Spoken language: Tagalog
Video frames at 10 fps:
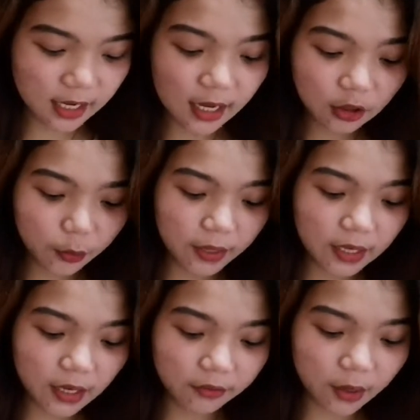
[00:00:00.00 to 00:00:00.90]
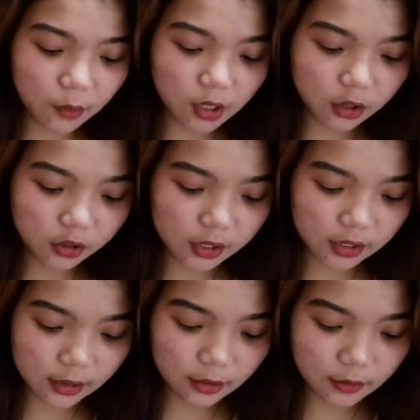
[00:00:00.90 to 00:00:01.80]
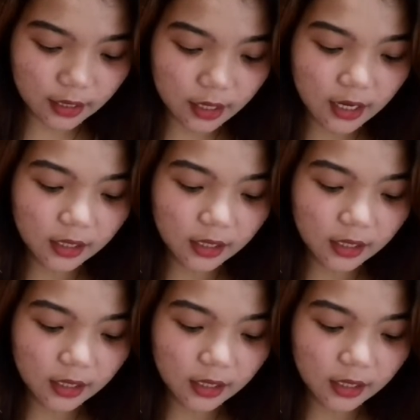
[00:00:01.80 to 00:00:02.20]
ito pinaka-favorite ko sa tatlo eh.